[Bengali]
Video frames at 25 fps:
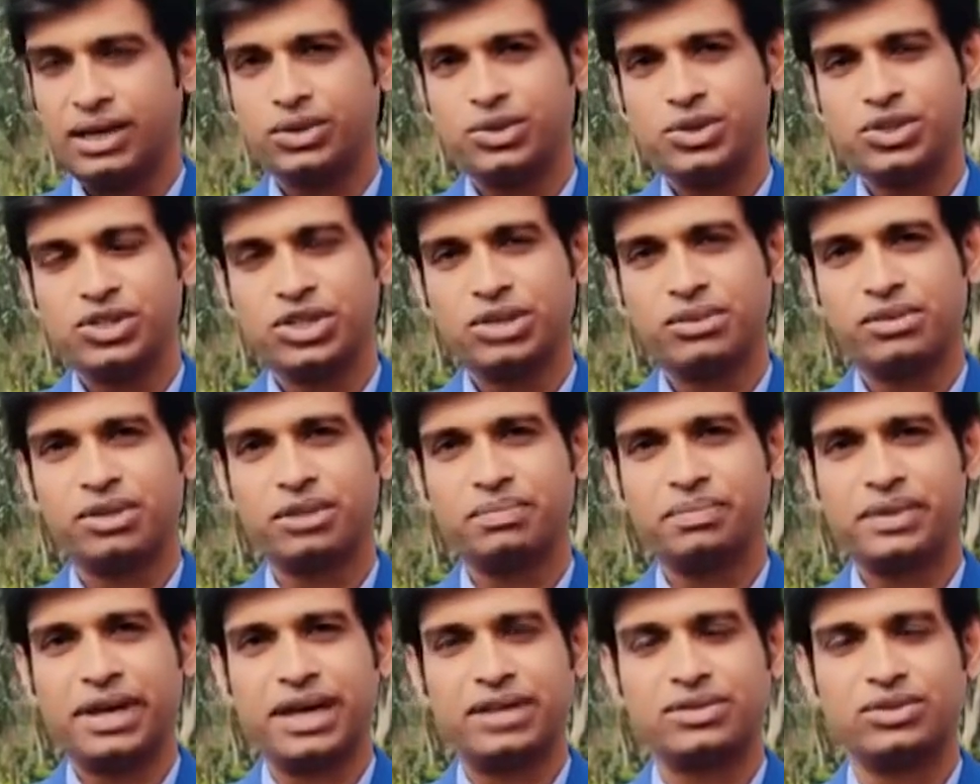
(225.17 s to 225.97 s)
দুইশো
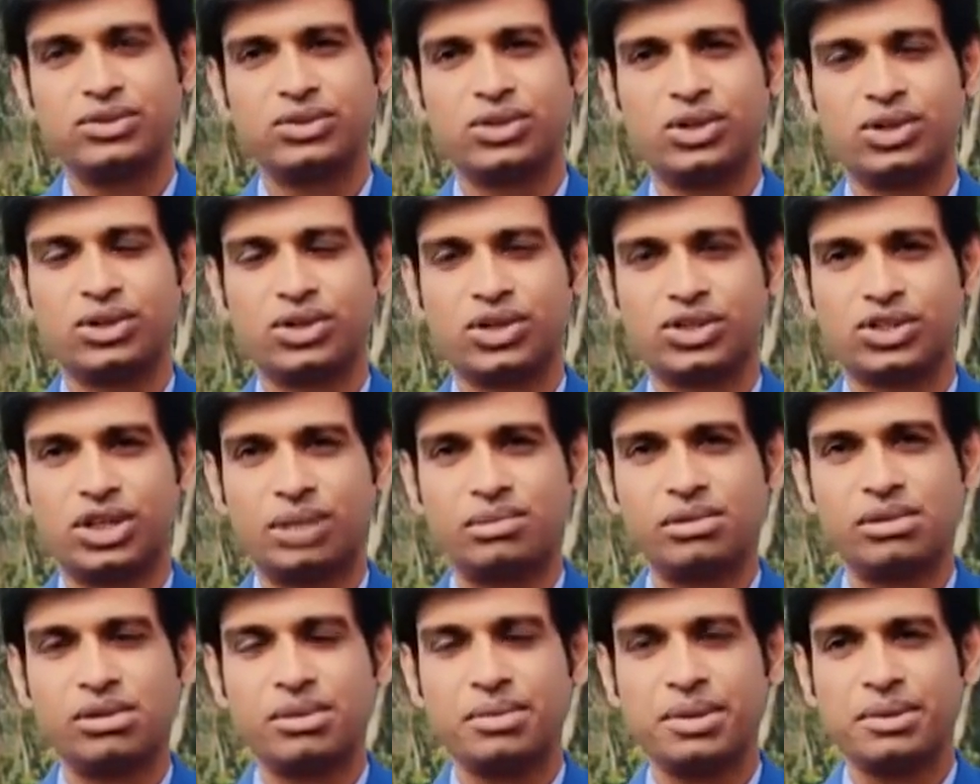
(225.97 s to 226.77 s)
মন পেঁয়াজ উত্তোলন করা
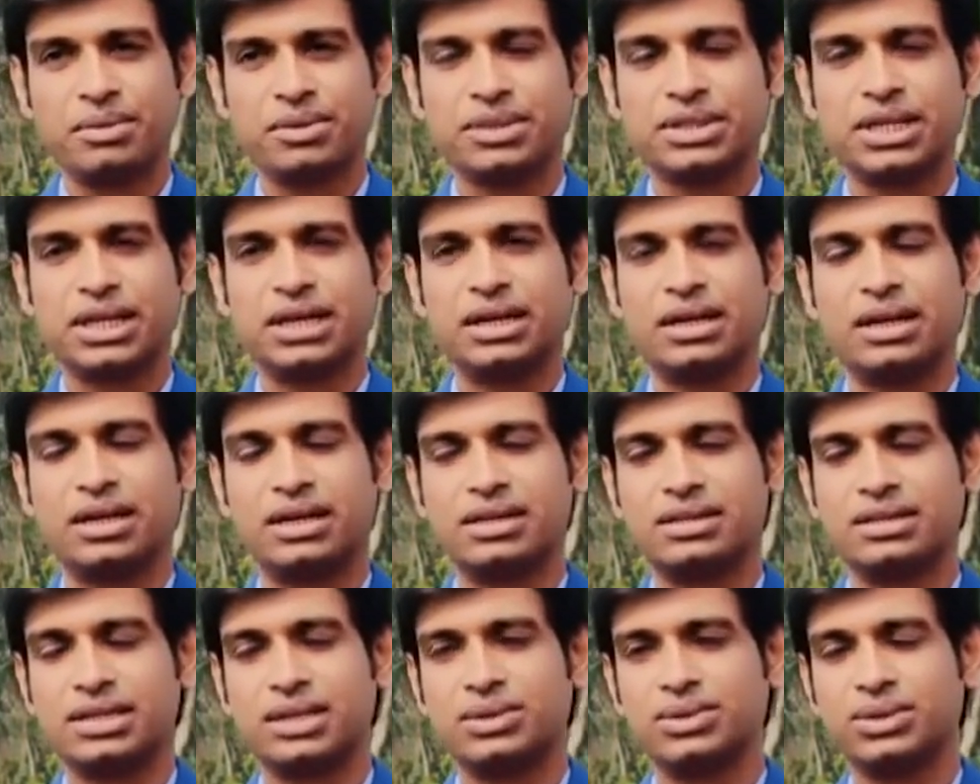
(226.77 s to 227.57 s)
সম্ভব হবে এবং
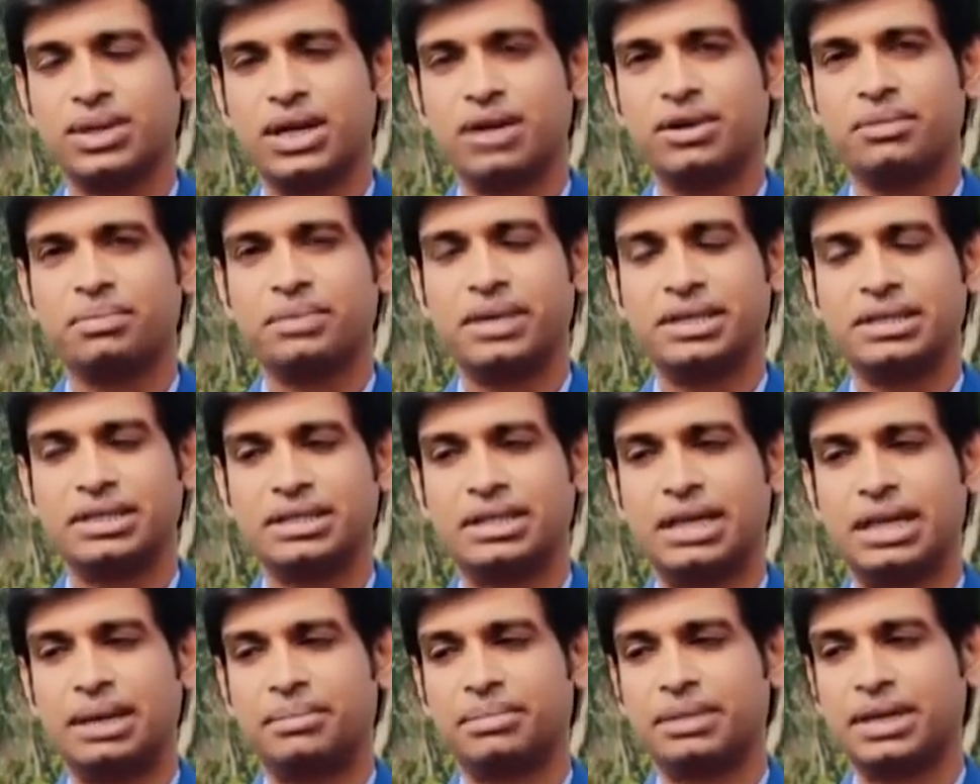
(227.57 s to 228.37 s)
যেহেতু এখন
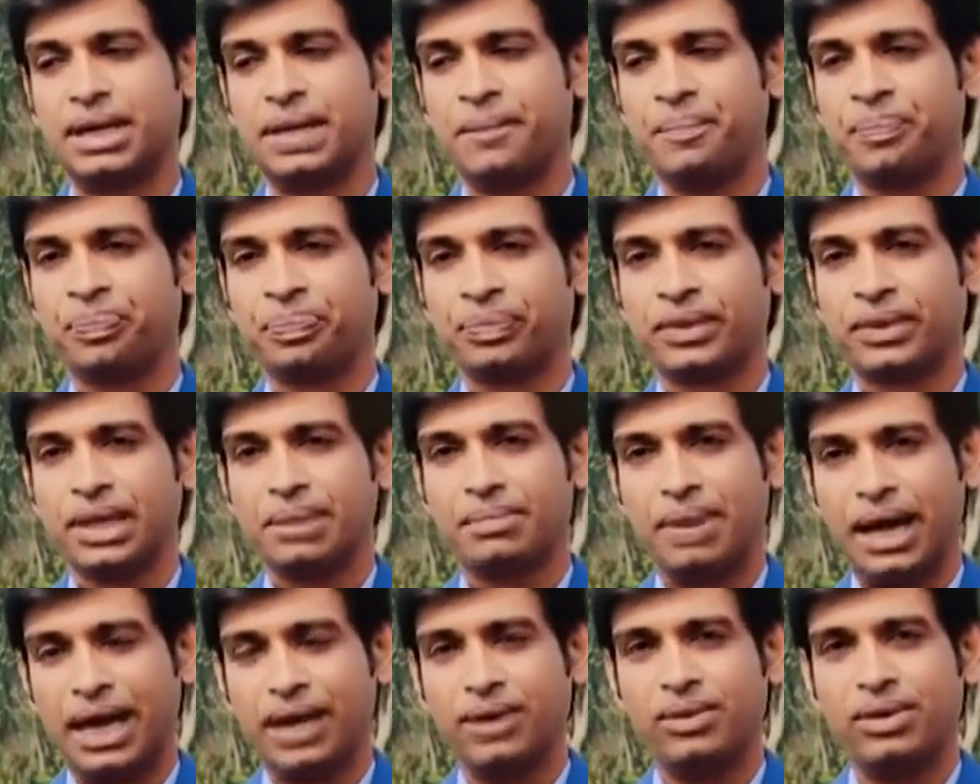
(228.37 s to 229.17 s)
পেঁয়াজের দামটা
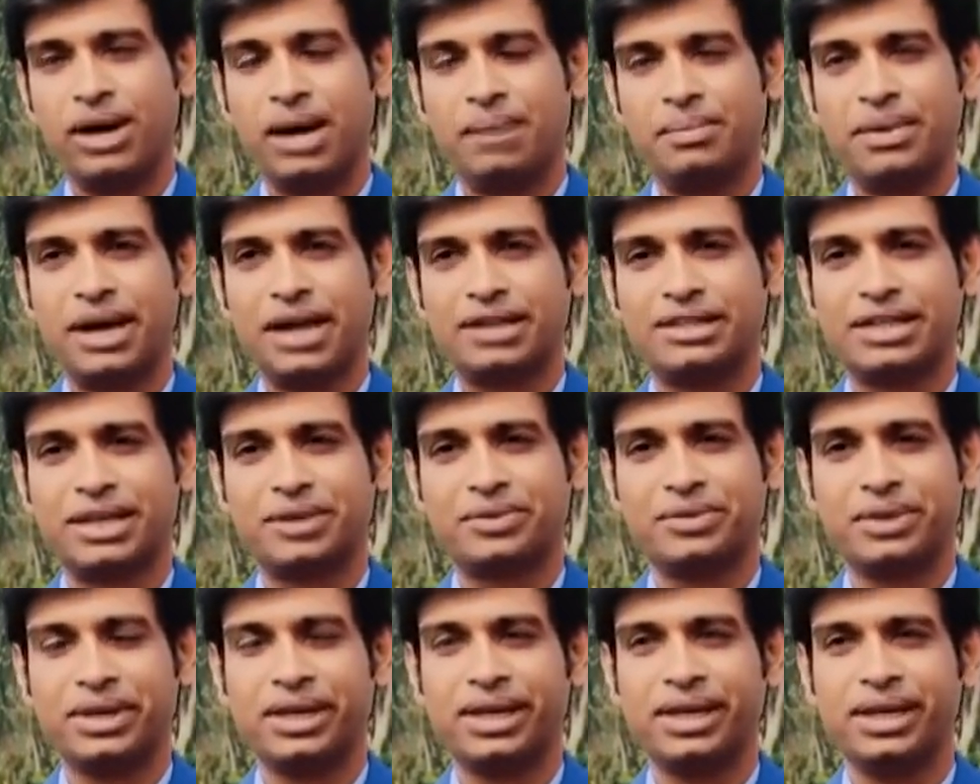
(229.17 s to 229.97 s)
ভালো আমরা আশা
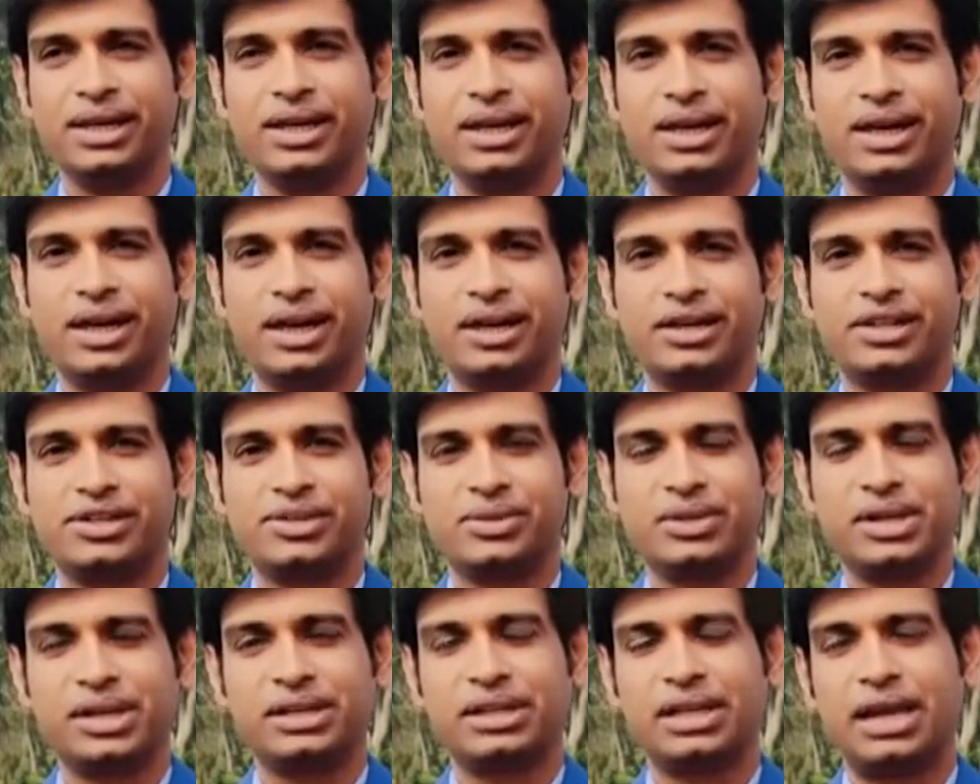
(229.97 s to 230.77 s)
করি
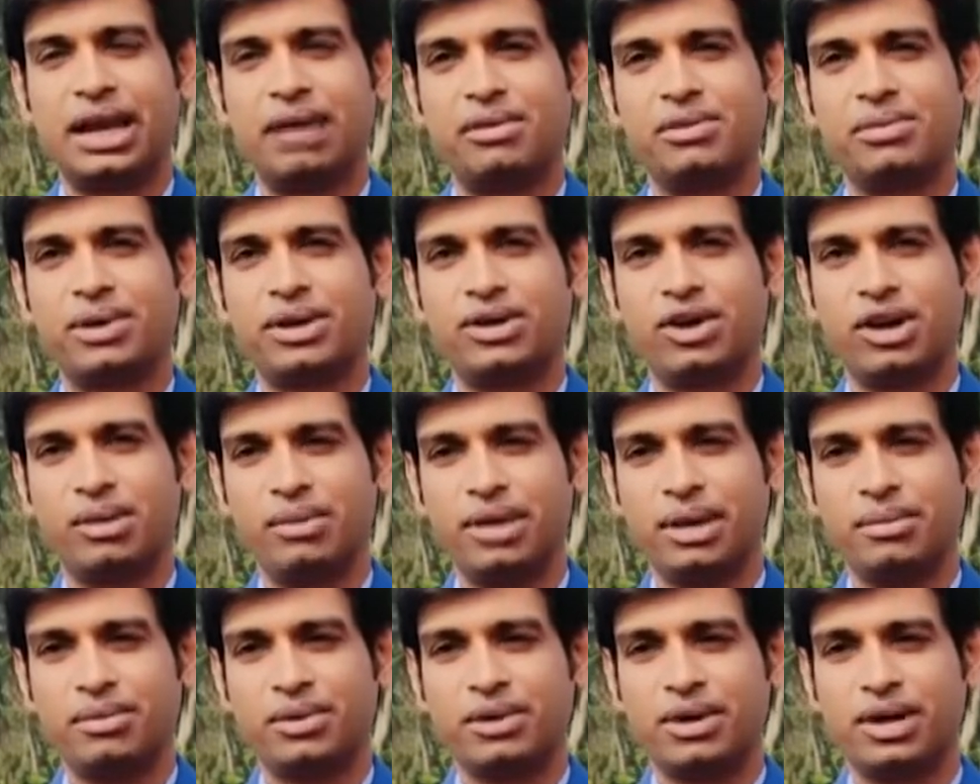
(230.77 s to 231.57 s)
কৃষক এখান থেকে লাভবান
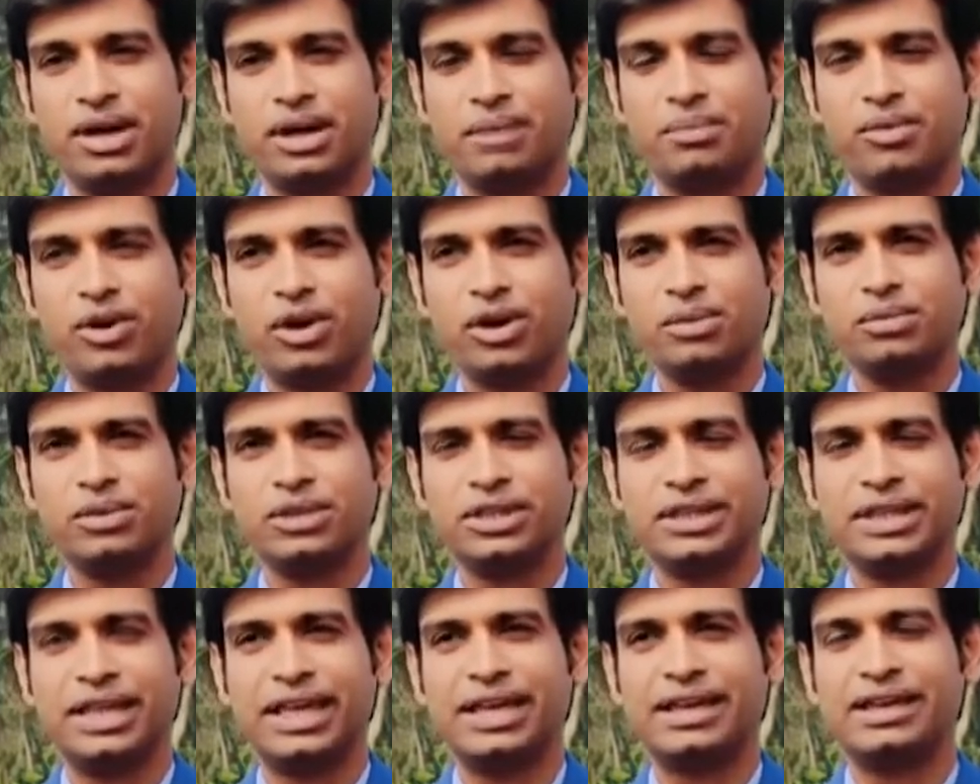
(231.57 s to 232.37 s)
হবে এবং
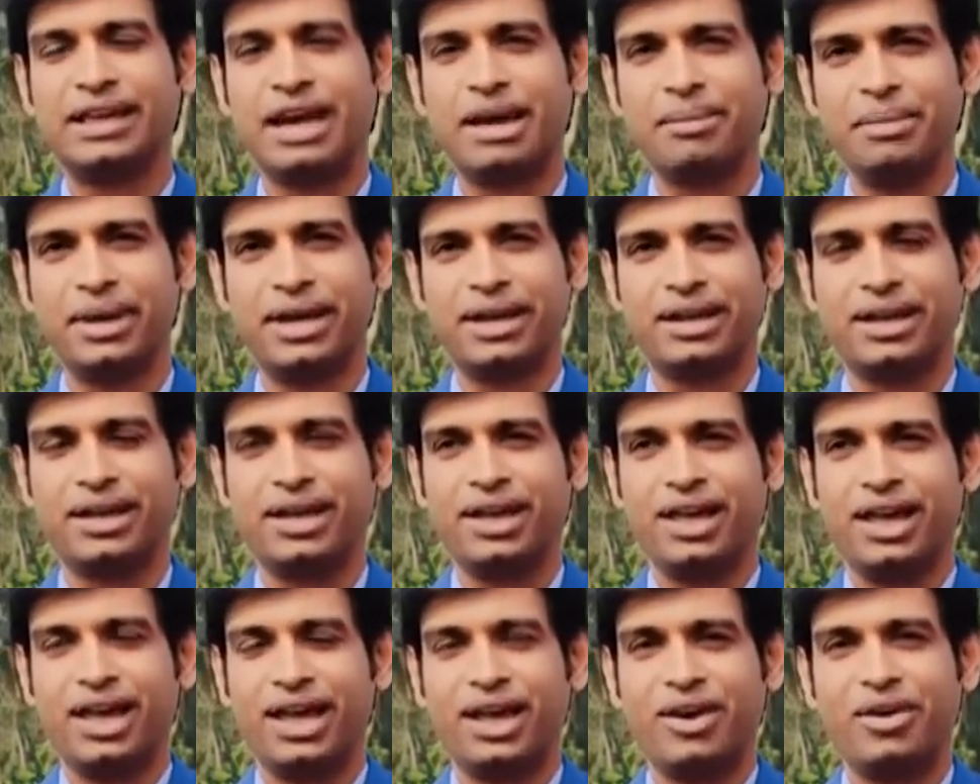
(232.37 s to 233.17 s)
পরবর্তীতে এই গ্রামের
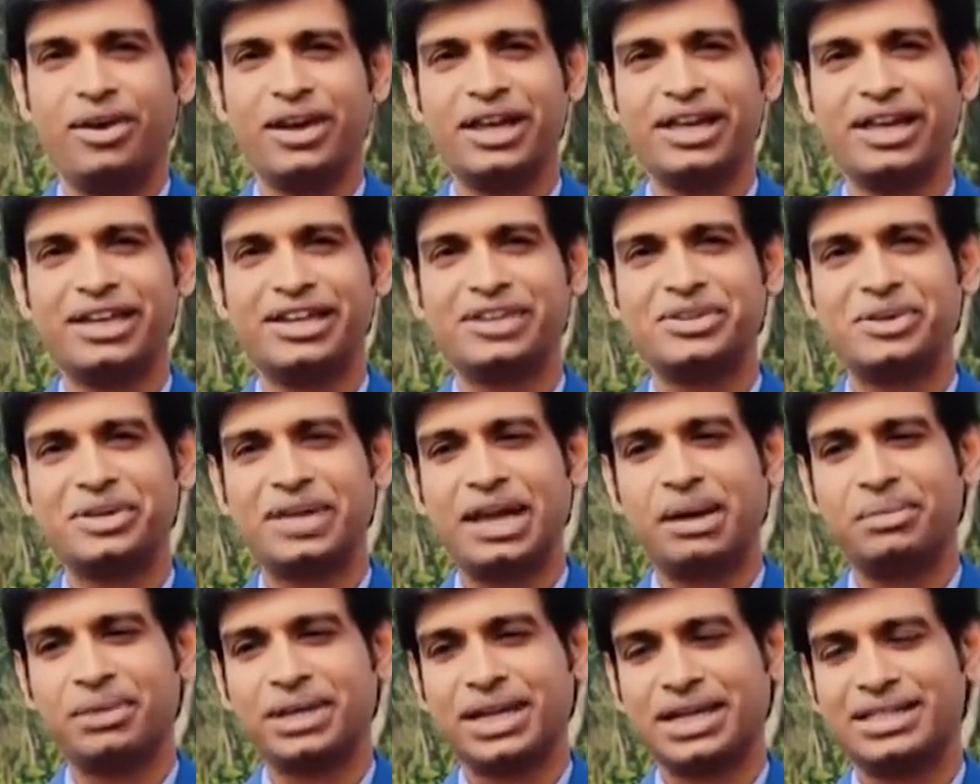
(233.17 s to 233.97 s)
অনেক কৃষকই
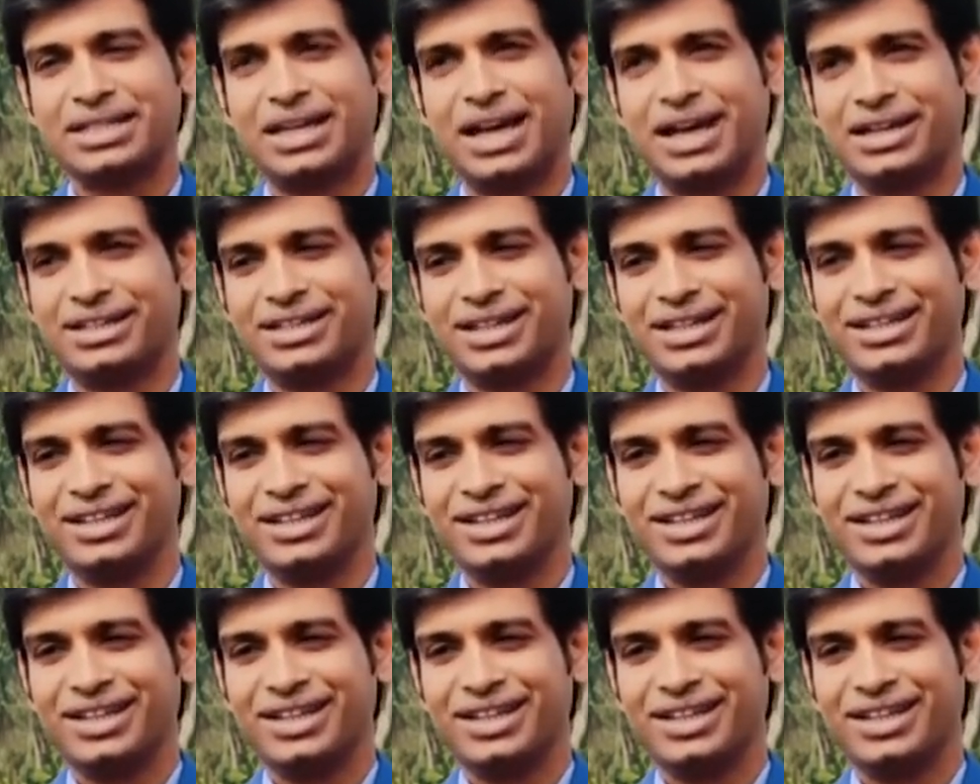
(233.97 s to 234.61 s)
আমাদের কাছে আসেন